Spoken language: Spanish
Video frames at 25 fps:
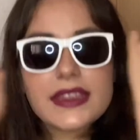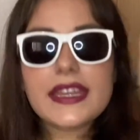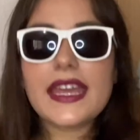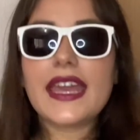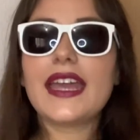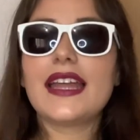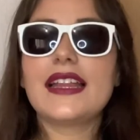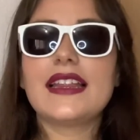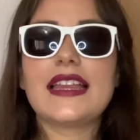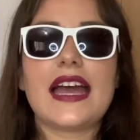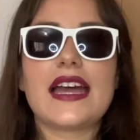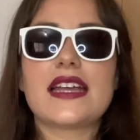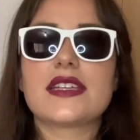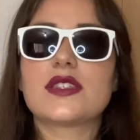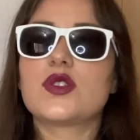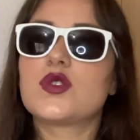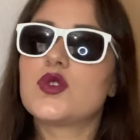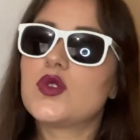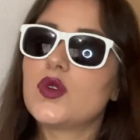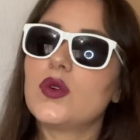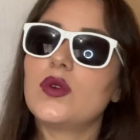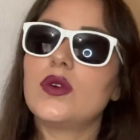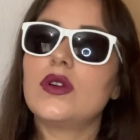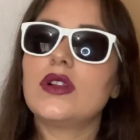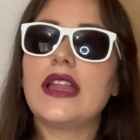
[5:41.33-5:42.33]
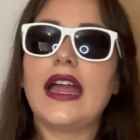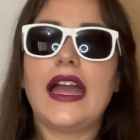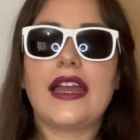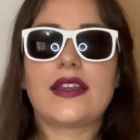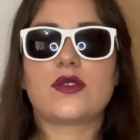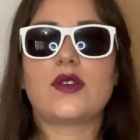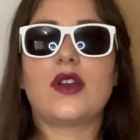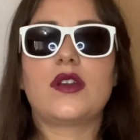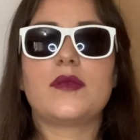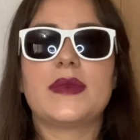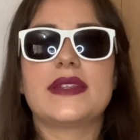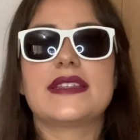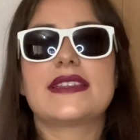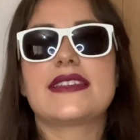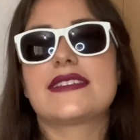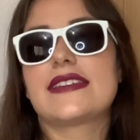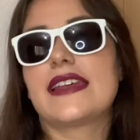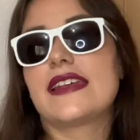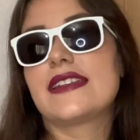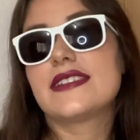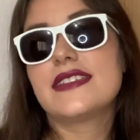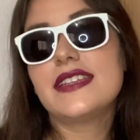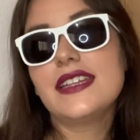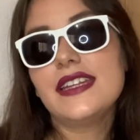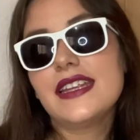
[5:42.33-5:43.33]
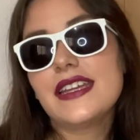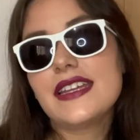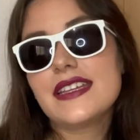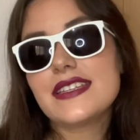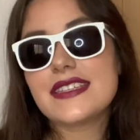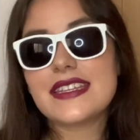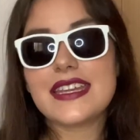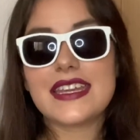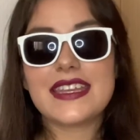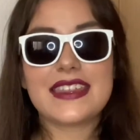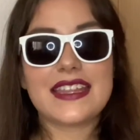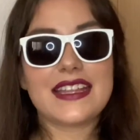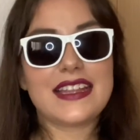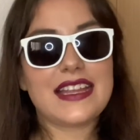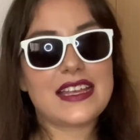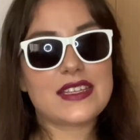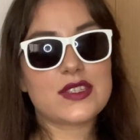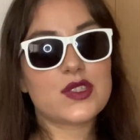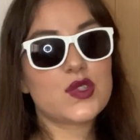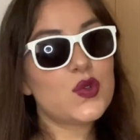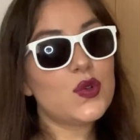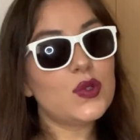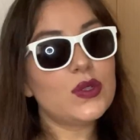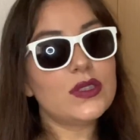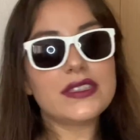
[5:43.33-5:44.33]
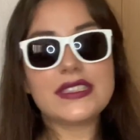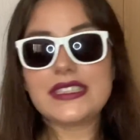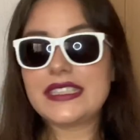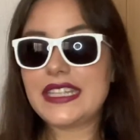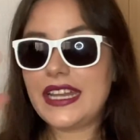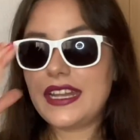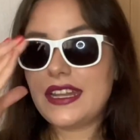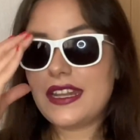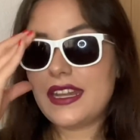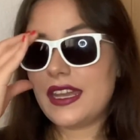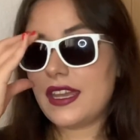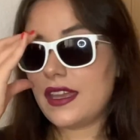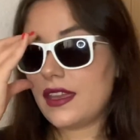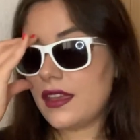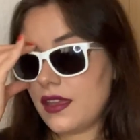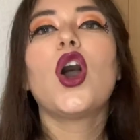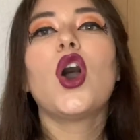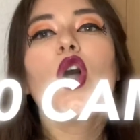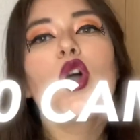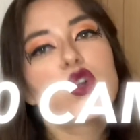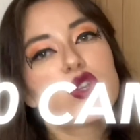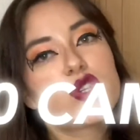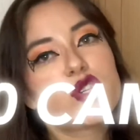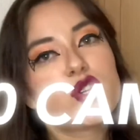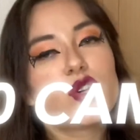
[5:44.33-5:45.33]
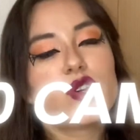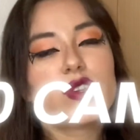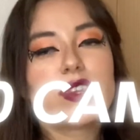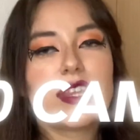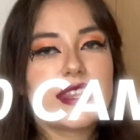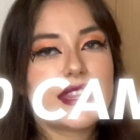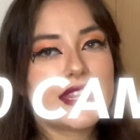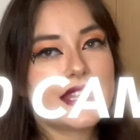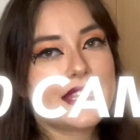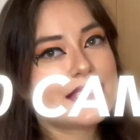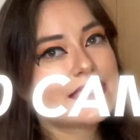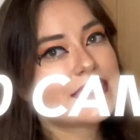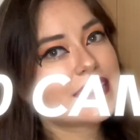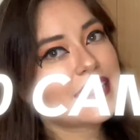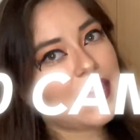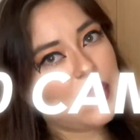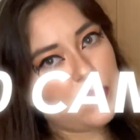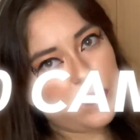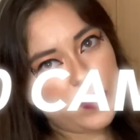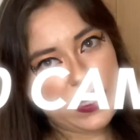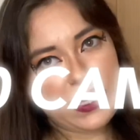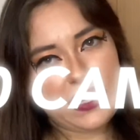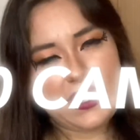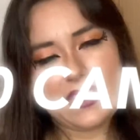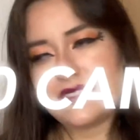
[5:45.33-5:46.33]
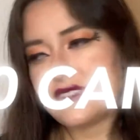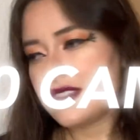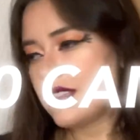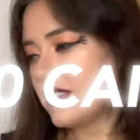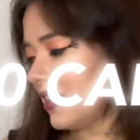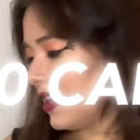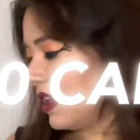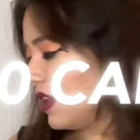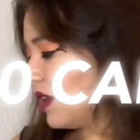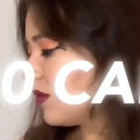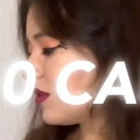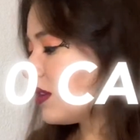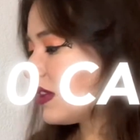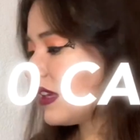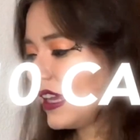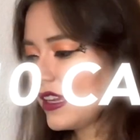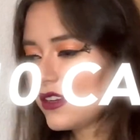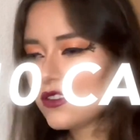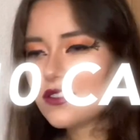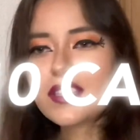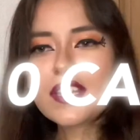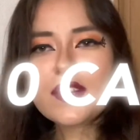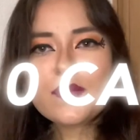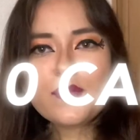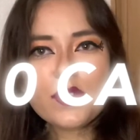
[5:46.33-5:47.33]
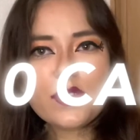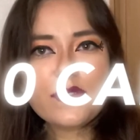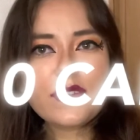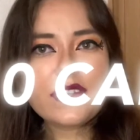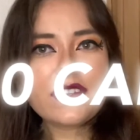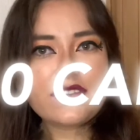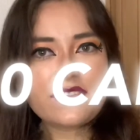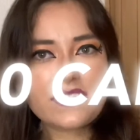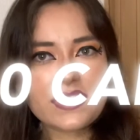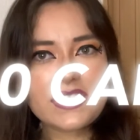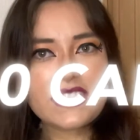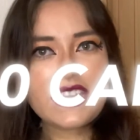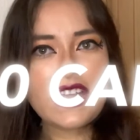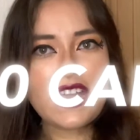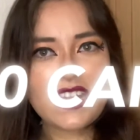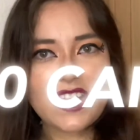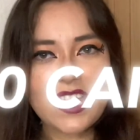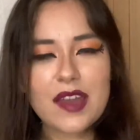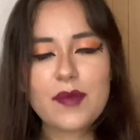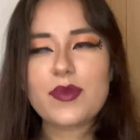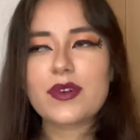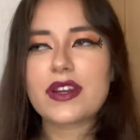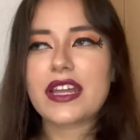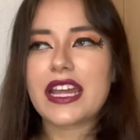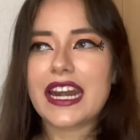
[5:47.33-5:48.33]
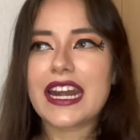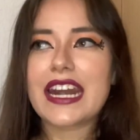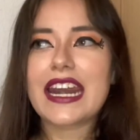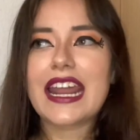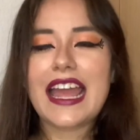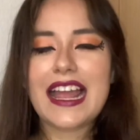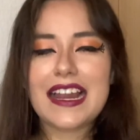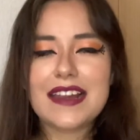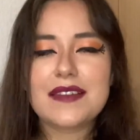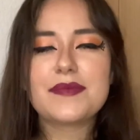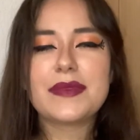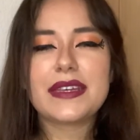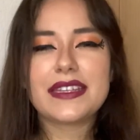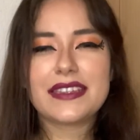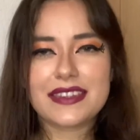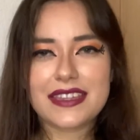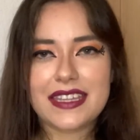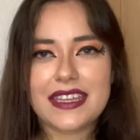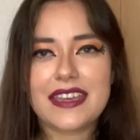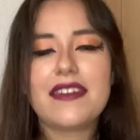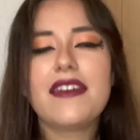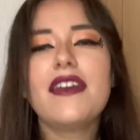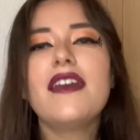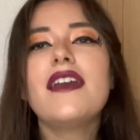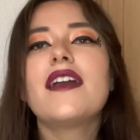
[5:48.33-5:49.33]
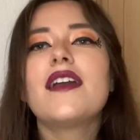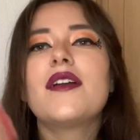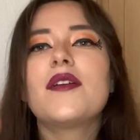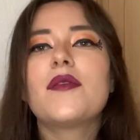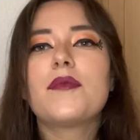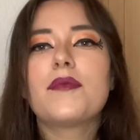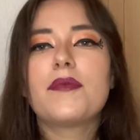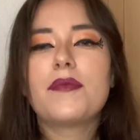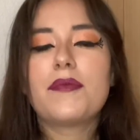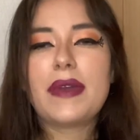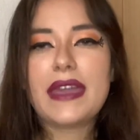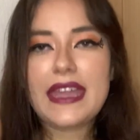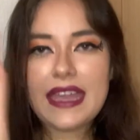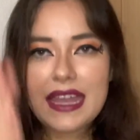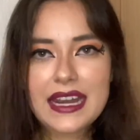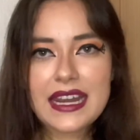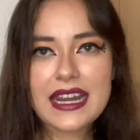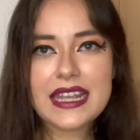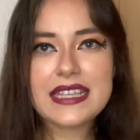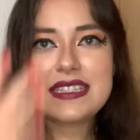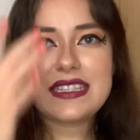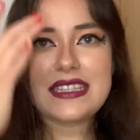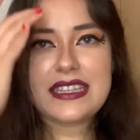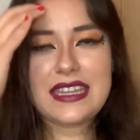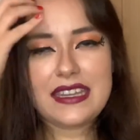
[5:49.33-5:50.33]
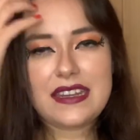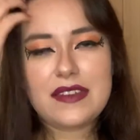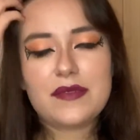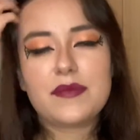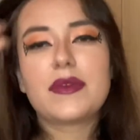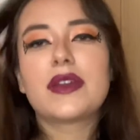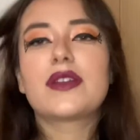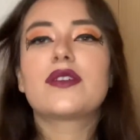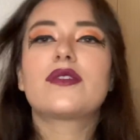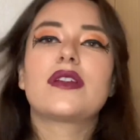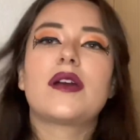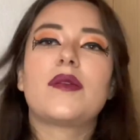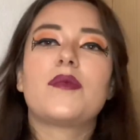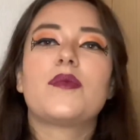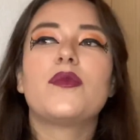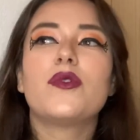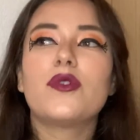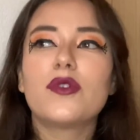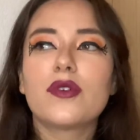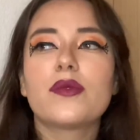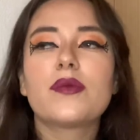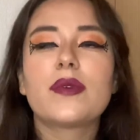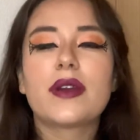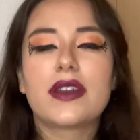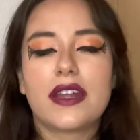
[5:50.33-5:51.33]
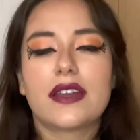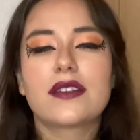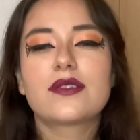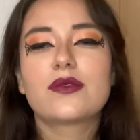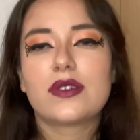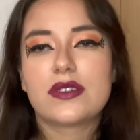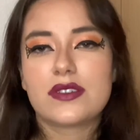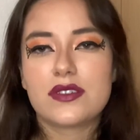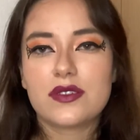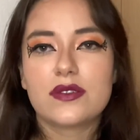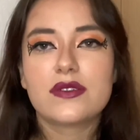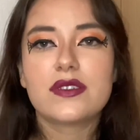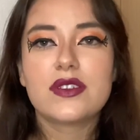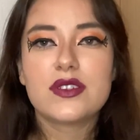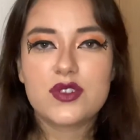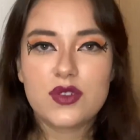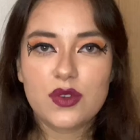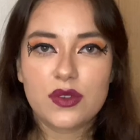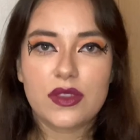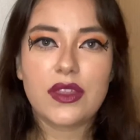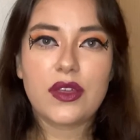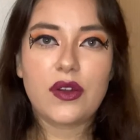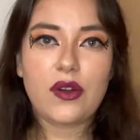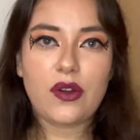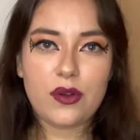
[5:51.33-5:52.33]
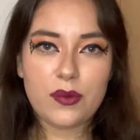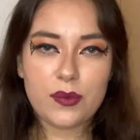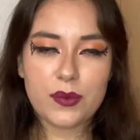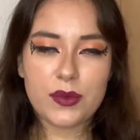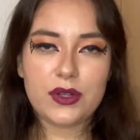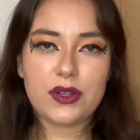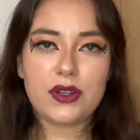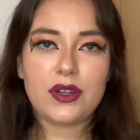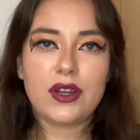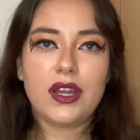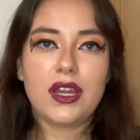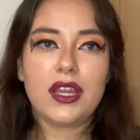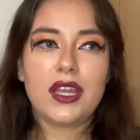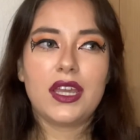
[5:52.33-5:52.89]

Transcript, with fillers: The Last Duel actualmente está en cines y The Last Duel tiene 8 de 10 Camilas. Quiero ser muy beneficiaria porque realmente véanla si quieren ver una muy buena actuación de Jodie Comer